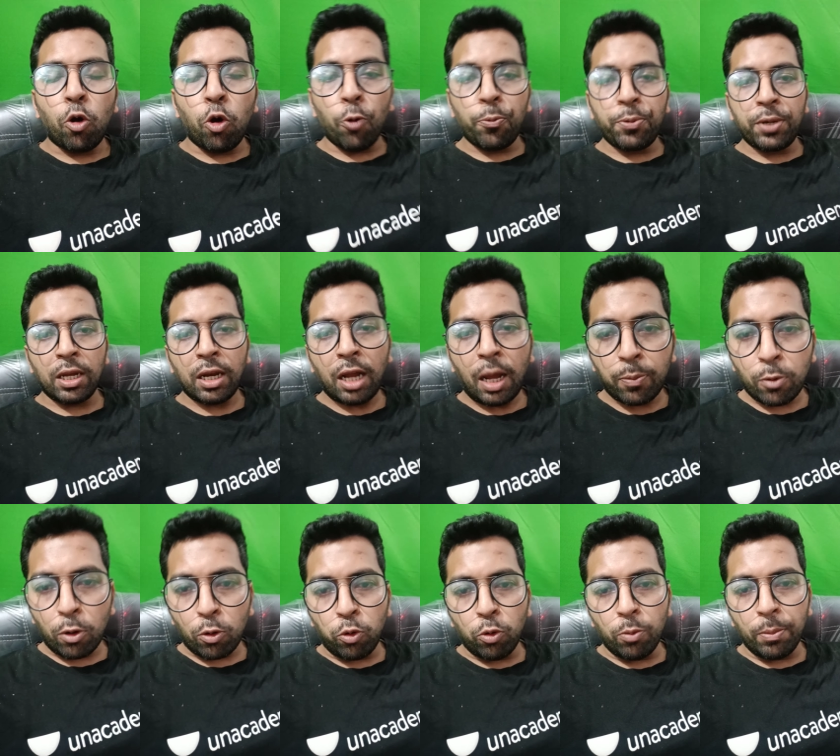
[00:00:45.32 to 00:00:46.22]
ऑप्शन
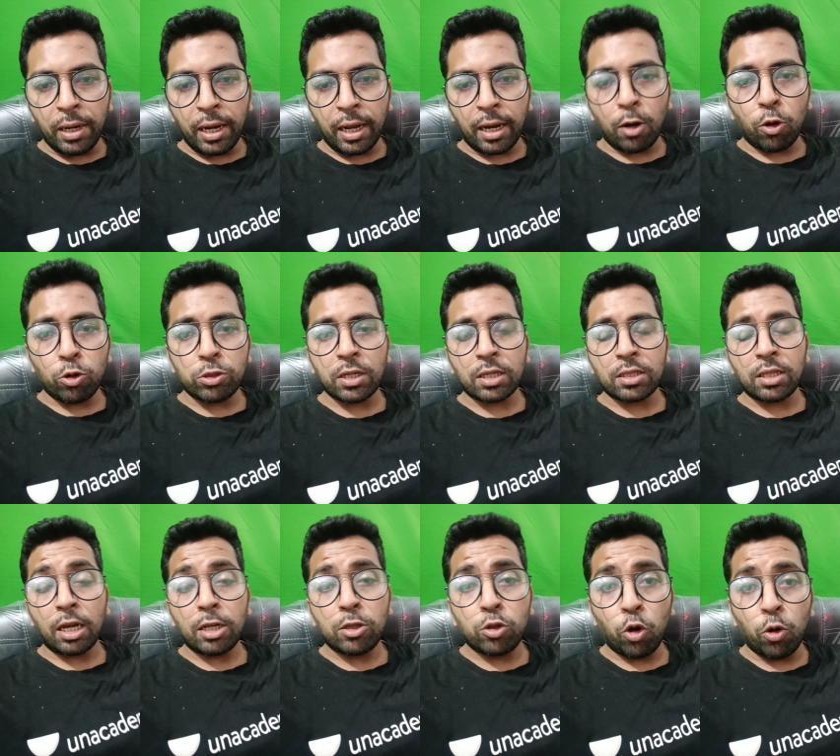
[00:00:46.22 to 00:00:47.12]
आपको खूब मिलेगा हो
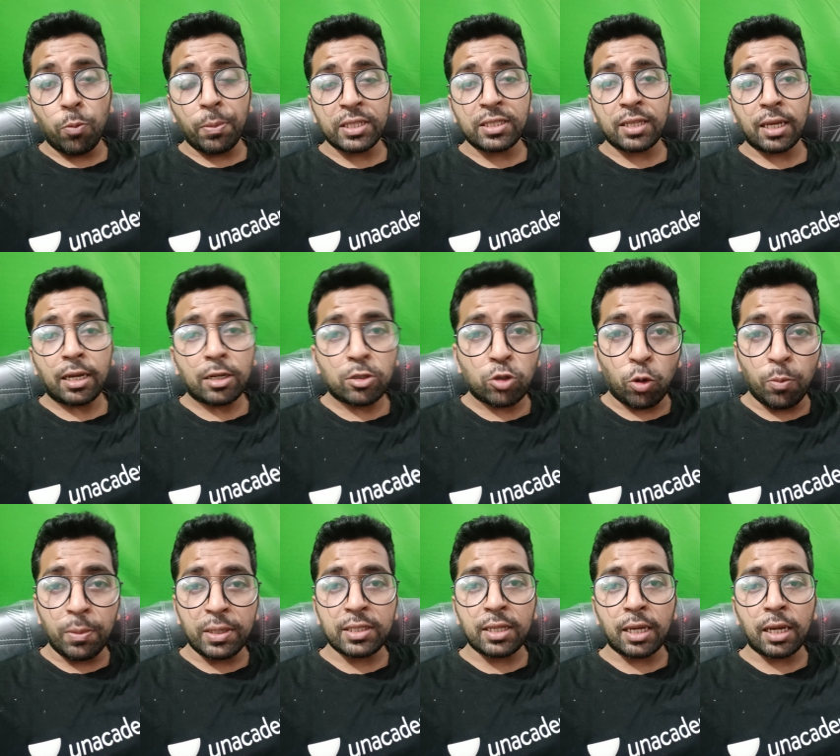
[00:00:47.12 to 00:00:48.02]
सकता है दो में से एक दो
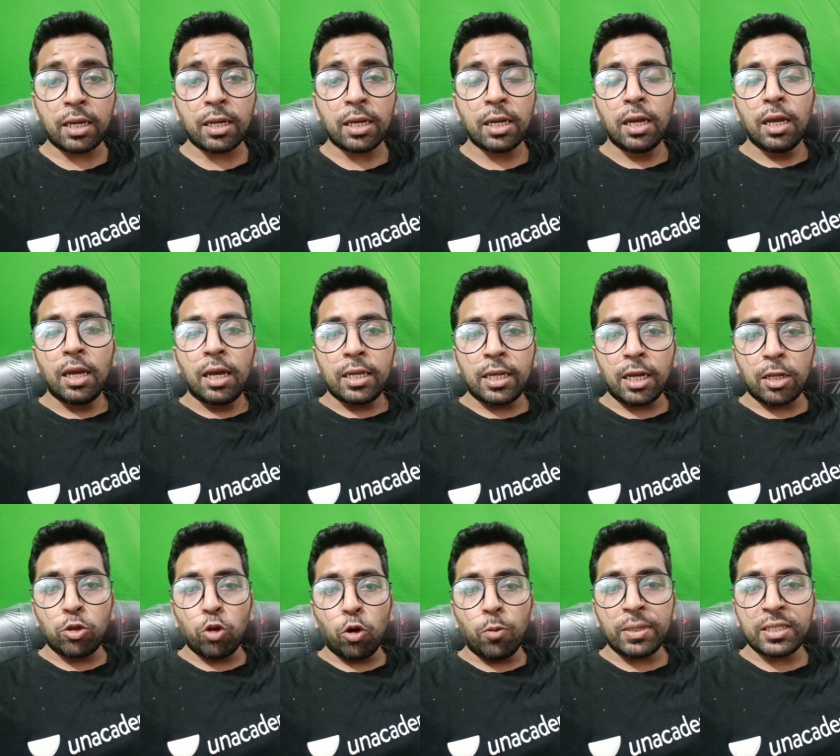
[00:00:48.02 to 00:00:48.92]
में से एक या
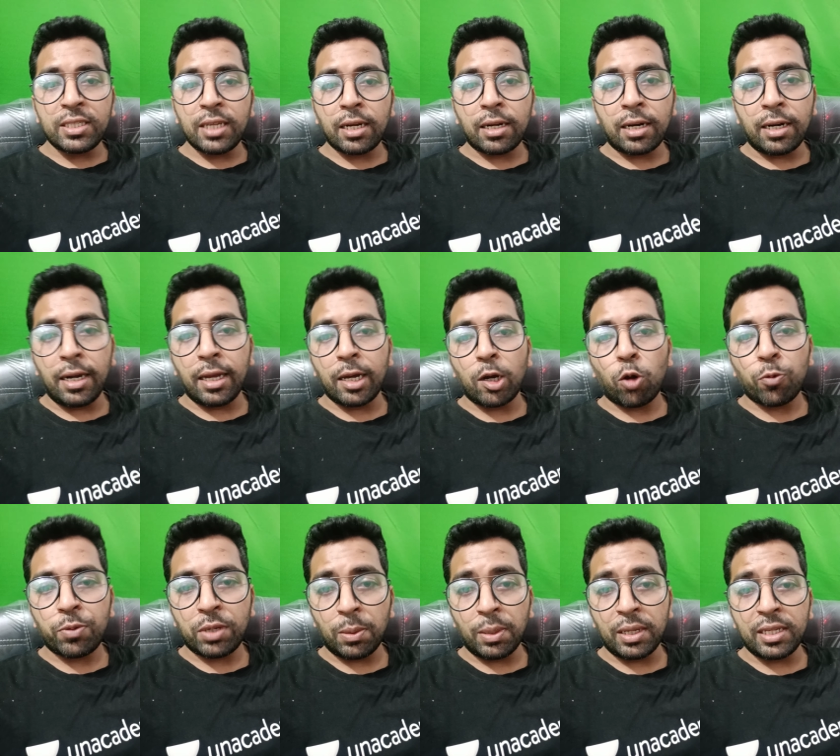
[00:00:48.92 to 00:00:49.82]
दो में से एक करने का
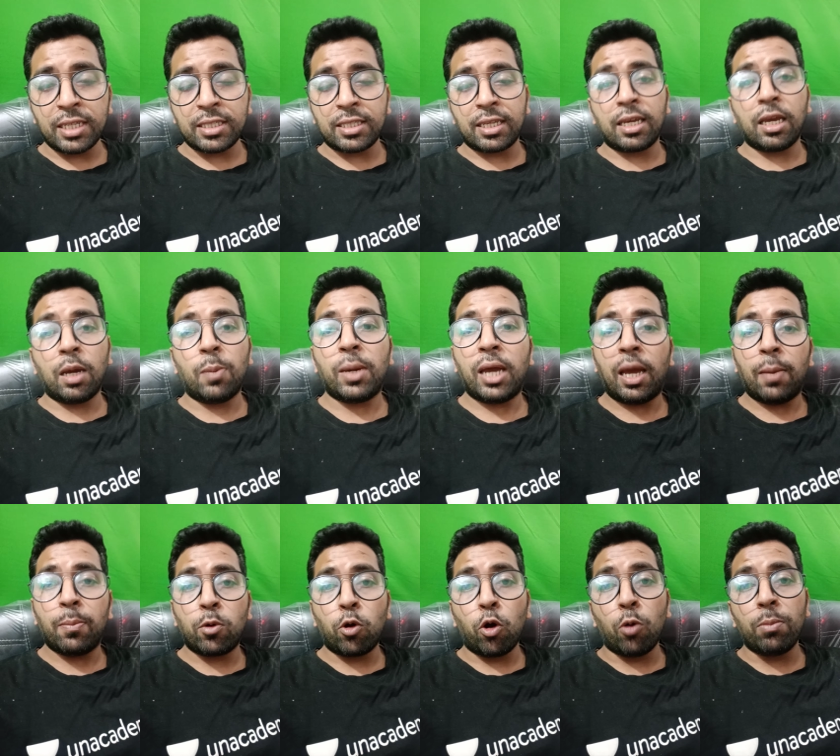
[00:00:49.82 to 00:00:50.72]
ऑप्शन मिले जैसे कि हमें
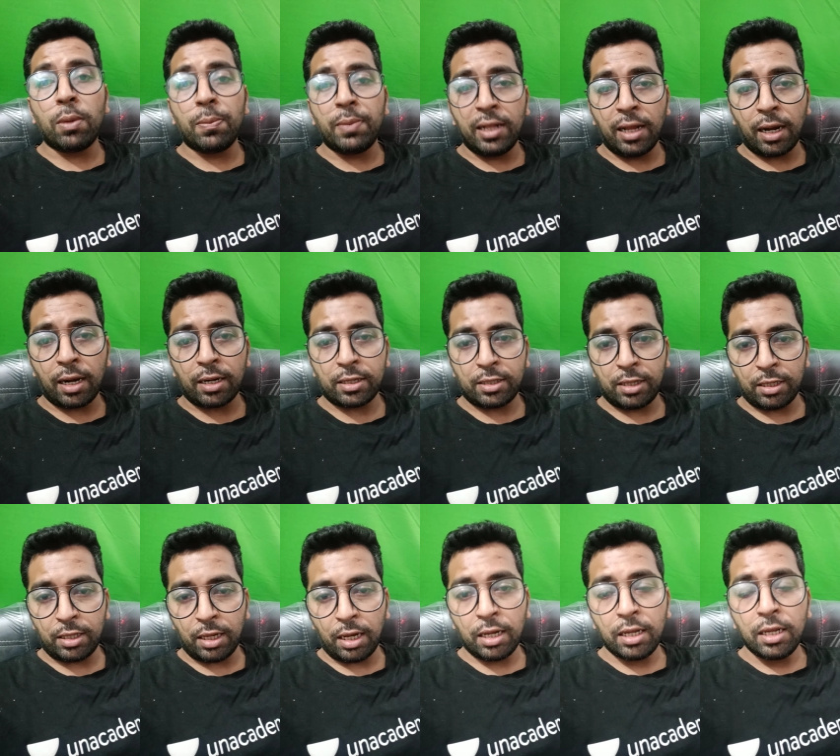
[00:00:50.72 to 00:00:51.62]
एम में मिला करता
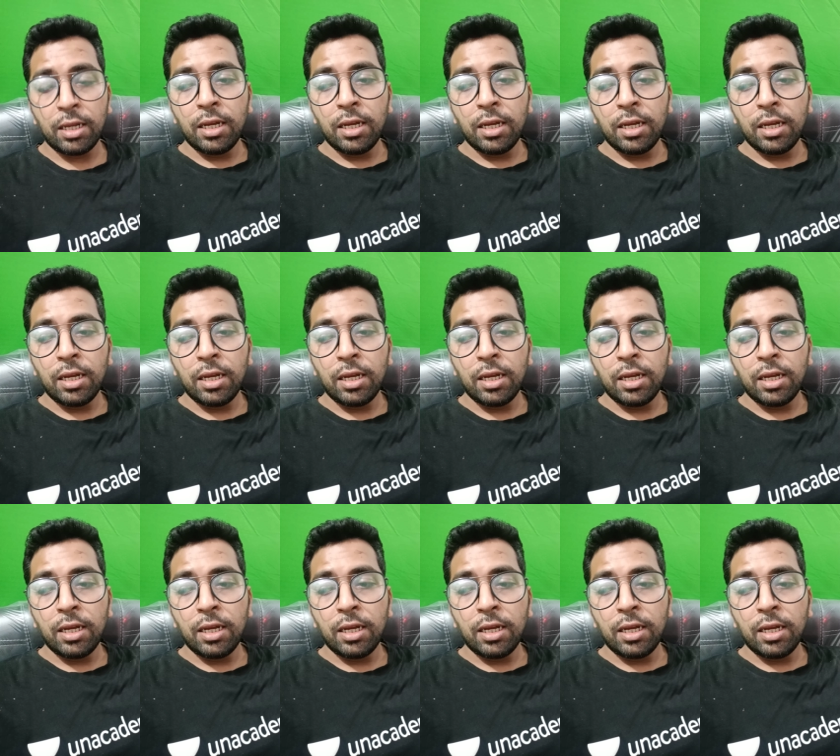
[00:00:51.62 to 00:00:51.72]
था